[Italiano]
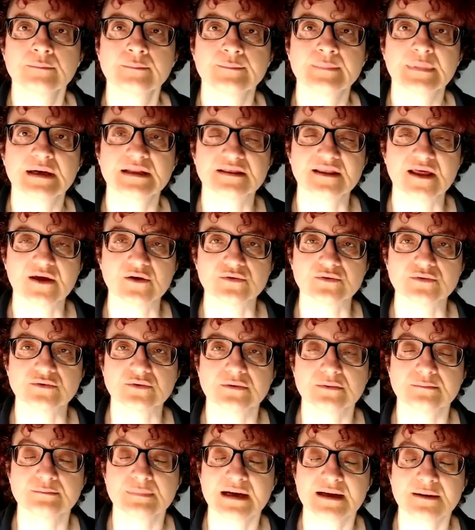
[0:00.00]
Matteo,
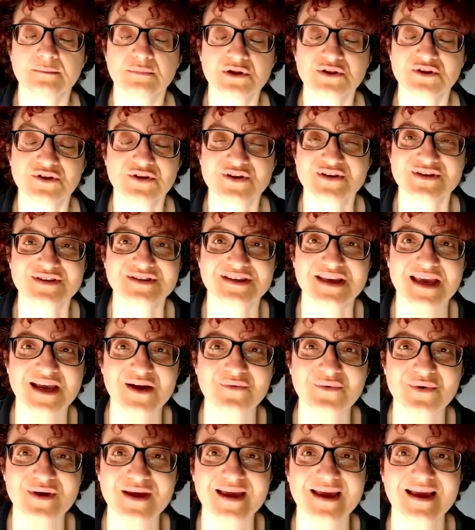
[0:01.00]
ma, Matteo
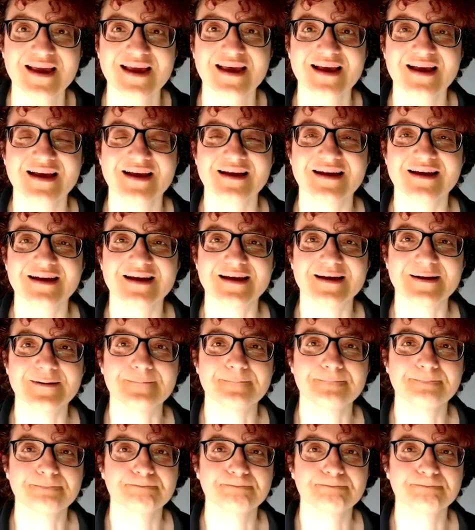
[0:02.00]
segue eh,